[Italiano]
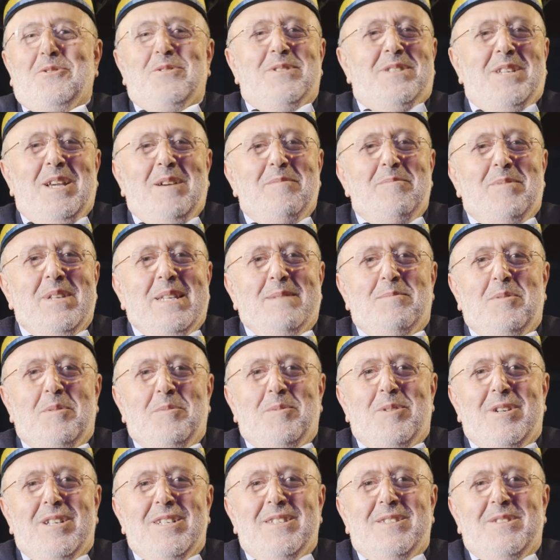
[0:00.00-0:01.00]
così ampie di
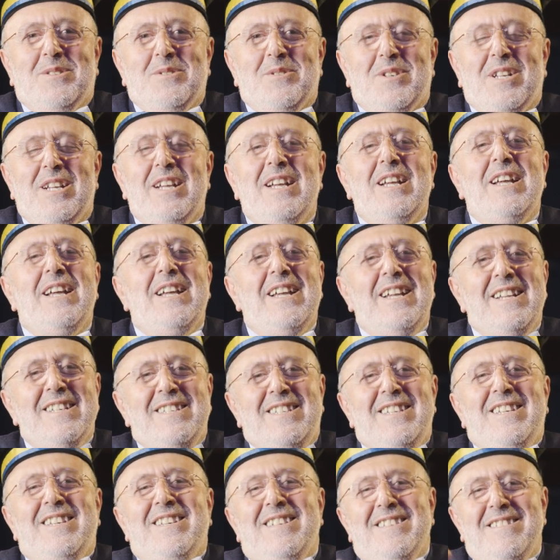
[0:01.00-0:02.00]
popolazione.
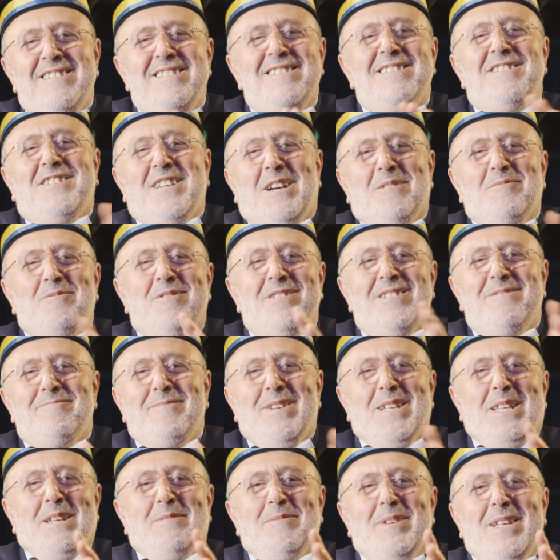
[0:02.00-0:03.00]
Sì, diciamo,
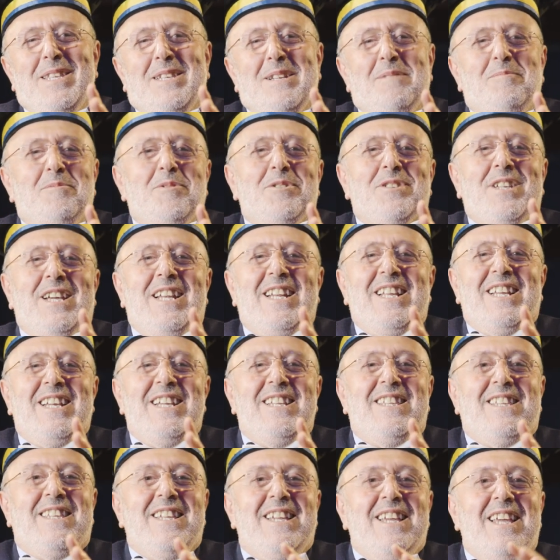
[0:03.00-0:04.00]
mediamente il mio
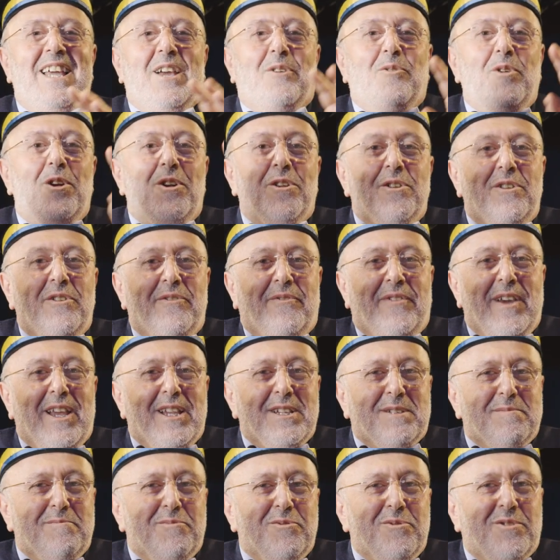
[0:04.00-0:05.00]
target è quello di
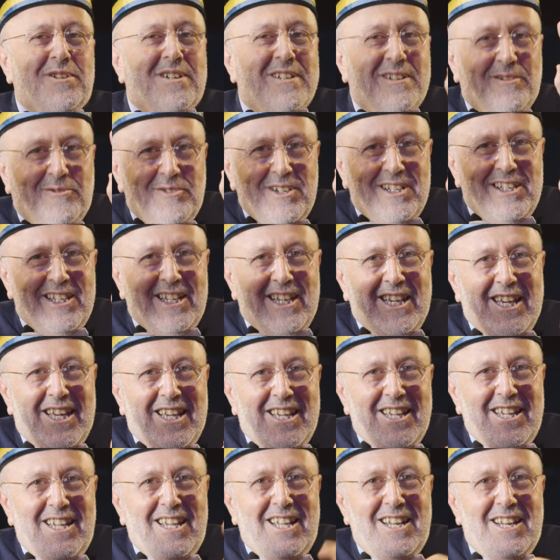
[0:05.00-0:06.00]
Facebook, quindi
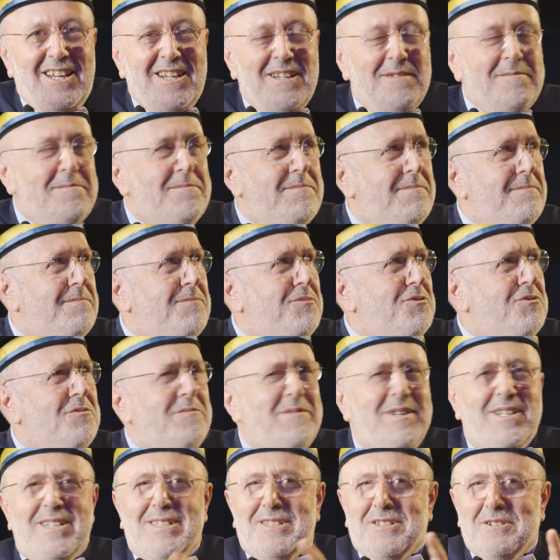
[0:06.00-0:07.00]
è il
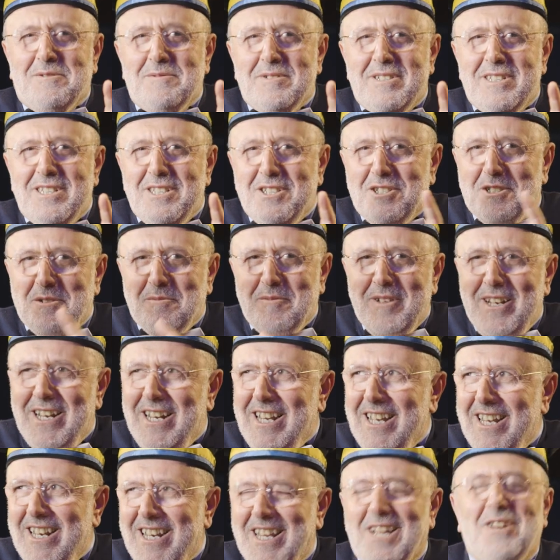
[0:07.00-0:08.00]
boomers, come si dice,
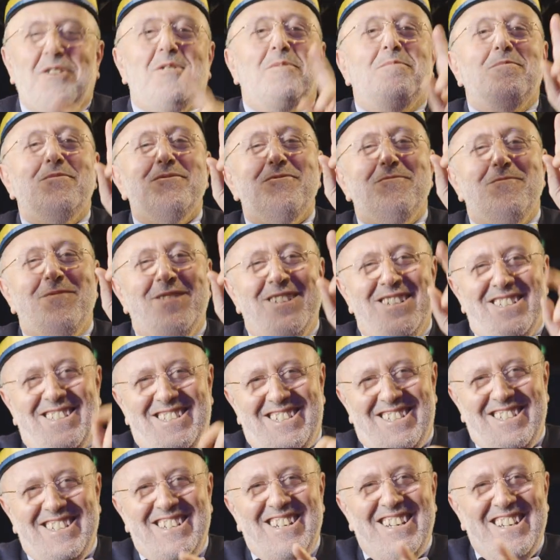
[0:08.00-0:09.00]
millennia? No,
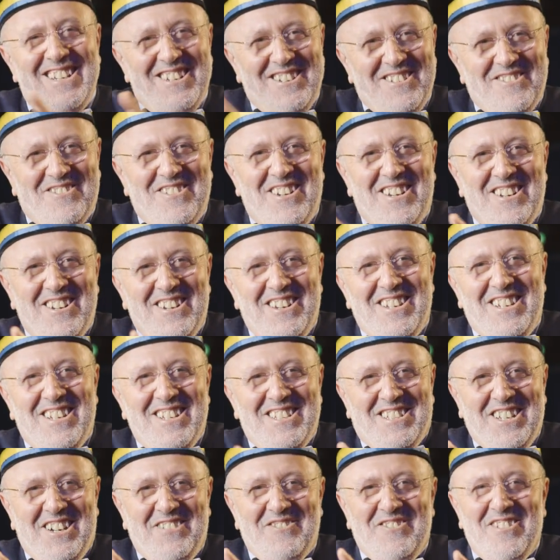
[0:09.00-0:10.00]
boomers, quello lì,
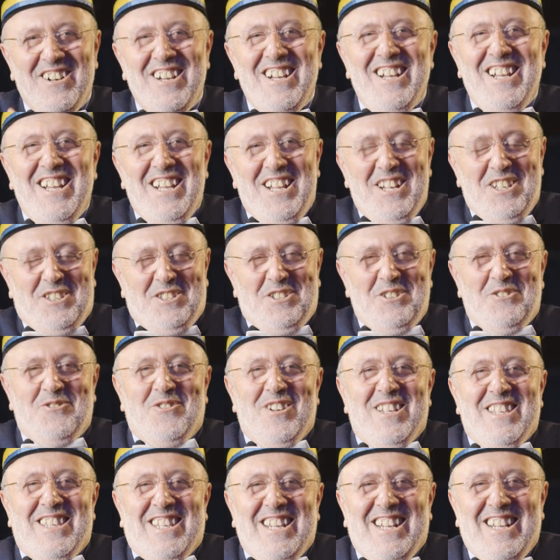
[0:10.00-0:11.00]
diciamo, il
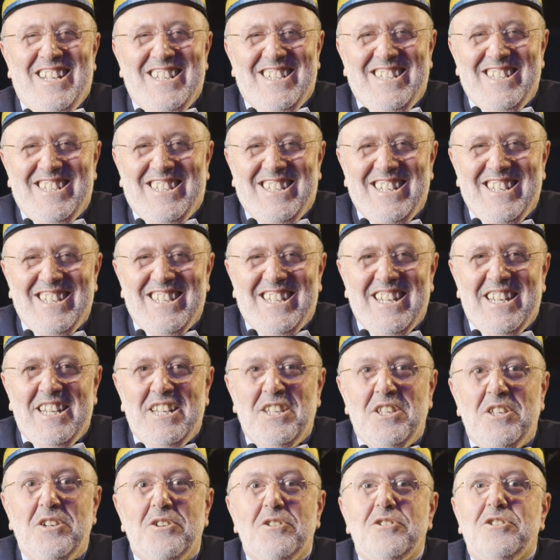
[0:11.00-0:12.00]
cinquantenne, sessantenne
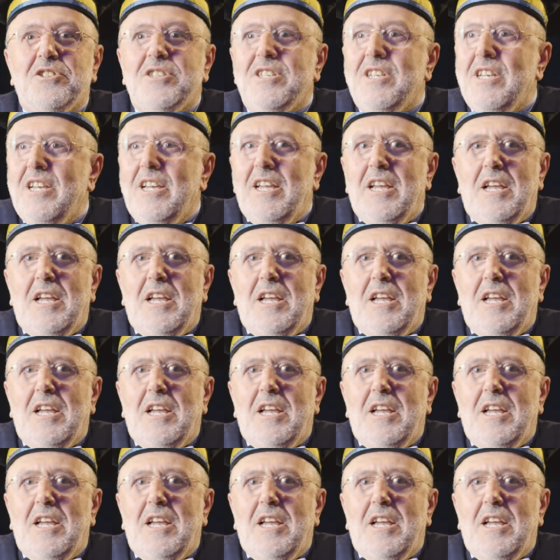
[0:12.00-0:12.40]
di oggi.